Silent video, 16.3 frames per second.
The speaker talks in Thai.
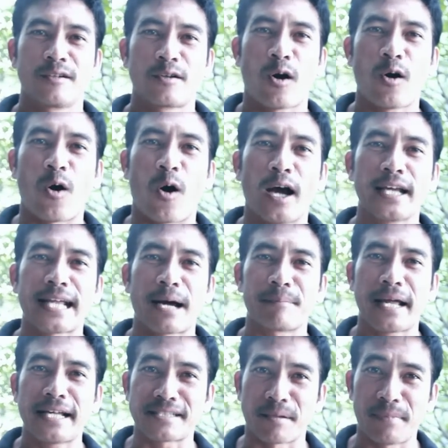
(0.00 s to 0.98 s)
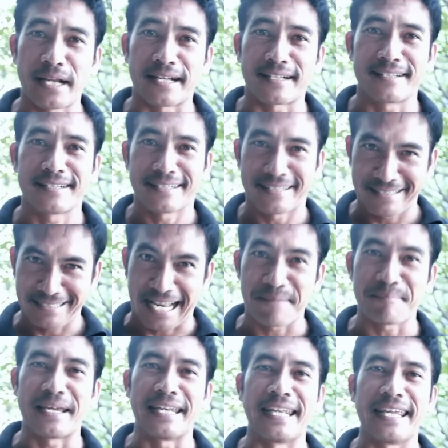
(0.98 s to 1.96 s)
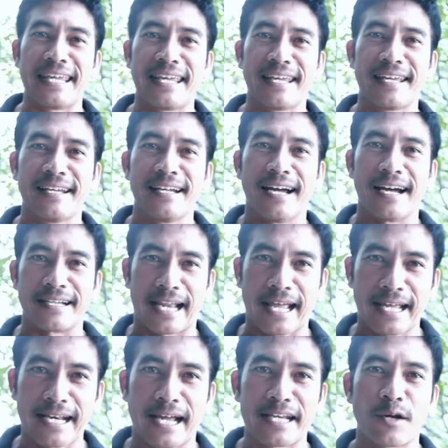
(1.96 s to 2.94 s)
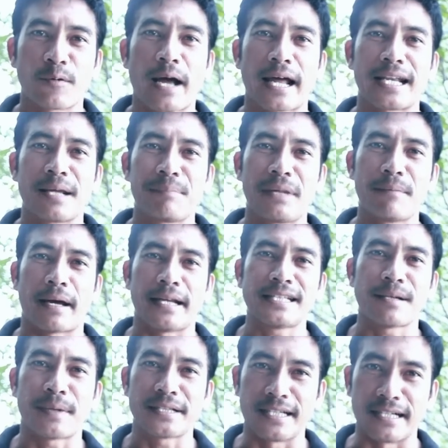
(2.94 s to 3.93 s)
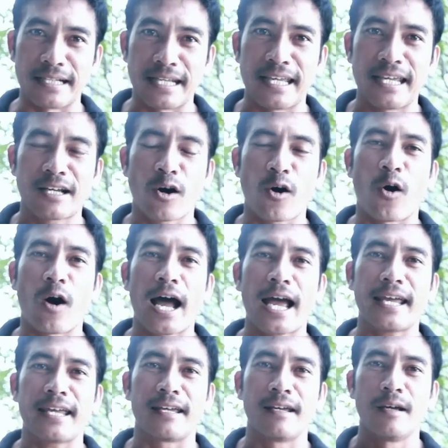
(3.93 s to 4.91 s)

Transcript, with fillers: ก็ขอให้ทำได้สำเร็จในปีนี้ ในขณะเดียวกันในปีใหม่ที่จะมาถึงนี้ ก็ขอให้